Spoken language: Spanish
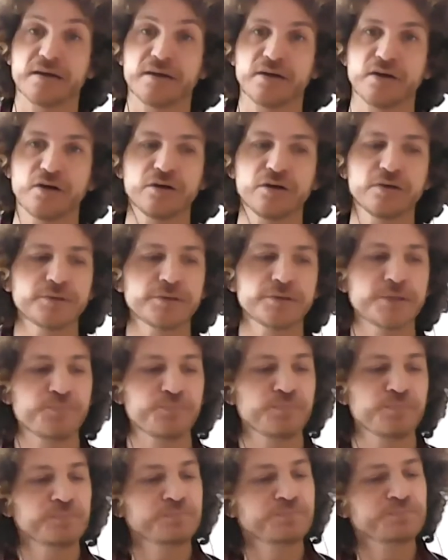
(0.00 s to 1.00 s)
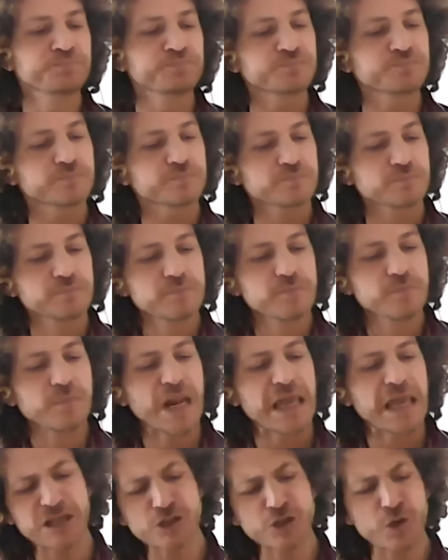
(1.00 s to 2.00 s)
¿no?
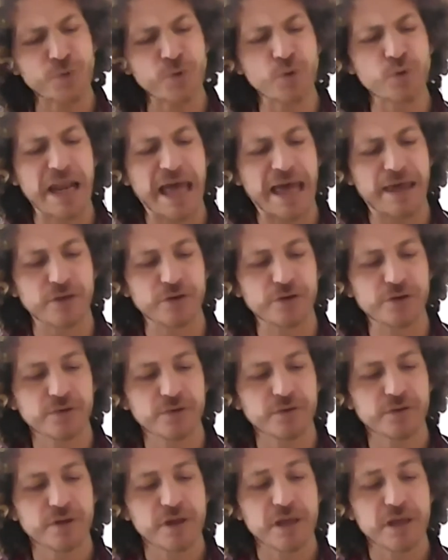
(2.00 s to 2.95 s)
Eso por un lado.